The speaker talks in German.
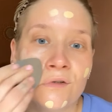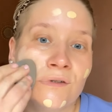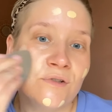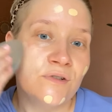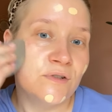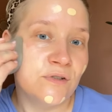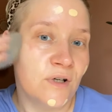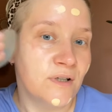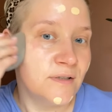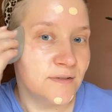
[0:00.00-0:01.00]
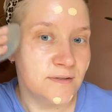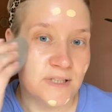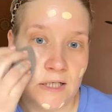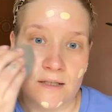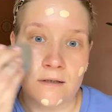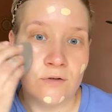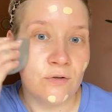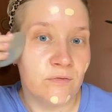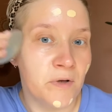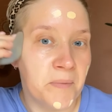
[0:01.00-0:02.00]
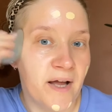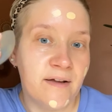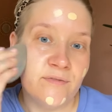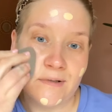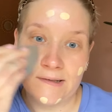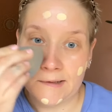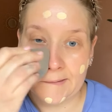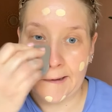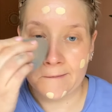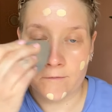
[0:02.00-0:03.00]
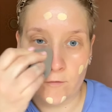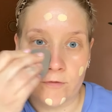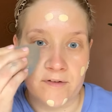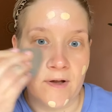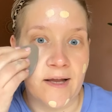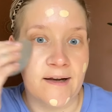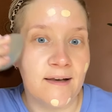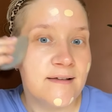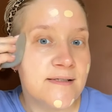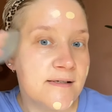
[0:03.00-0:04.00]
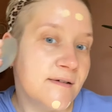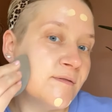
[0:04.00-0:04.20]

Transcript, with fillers: So, dann gucken wir mal, wie sich das Ganze so verteilen lässt.